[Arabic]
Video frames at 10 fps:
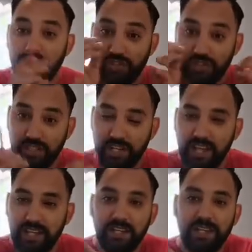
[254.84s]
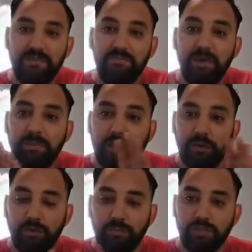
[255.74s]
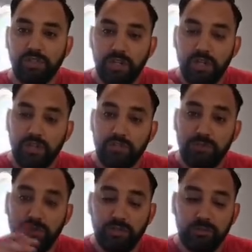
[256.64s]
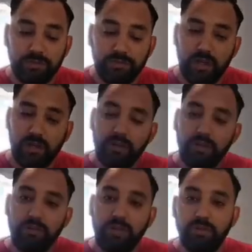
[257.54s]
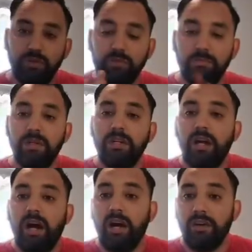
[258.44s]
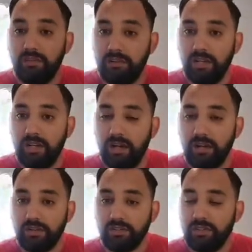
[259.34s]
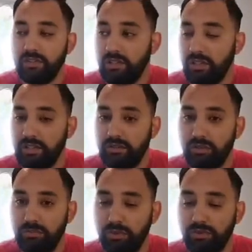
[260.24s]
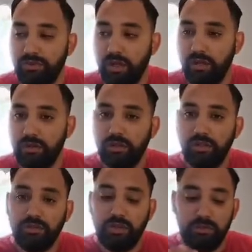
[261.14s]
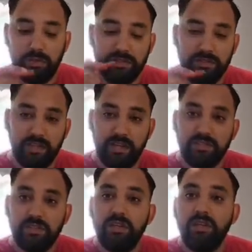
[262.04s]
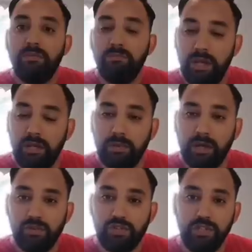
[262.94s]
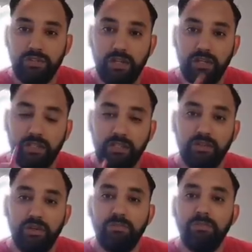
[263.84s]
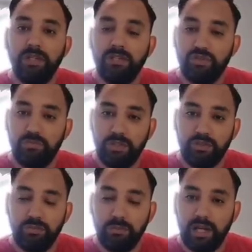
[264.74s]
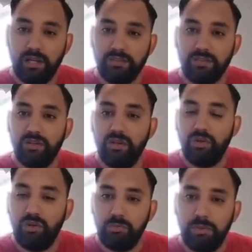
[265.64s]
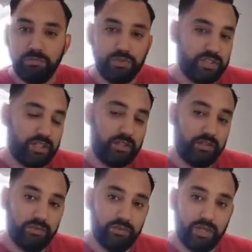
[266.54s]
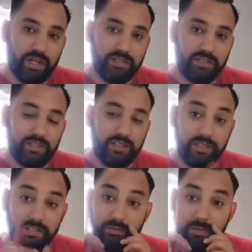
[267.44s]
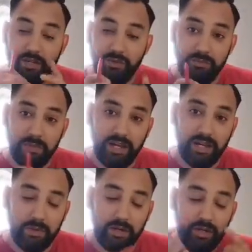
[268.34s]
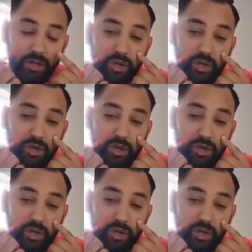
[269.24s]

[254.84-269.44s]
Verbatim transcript: الجيران ما بغاوهمش هجموا عليهم الدار قالوا لهم انا بر الغراج عيطوا لهم الدار قالوا لهم هاد الناس ما يبقاوش عندنا لانهم سمعتهم خانزه وهما مسخين وخانزين انهم عايروا المغاربه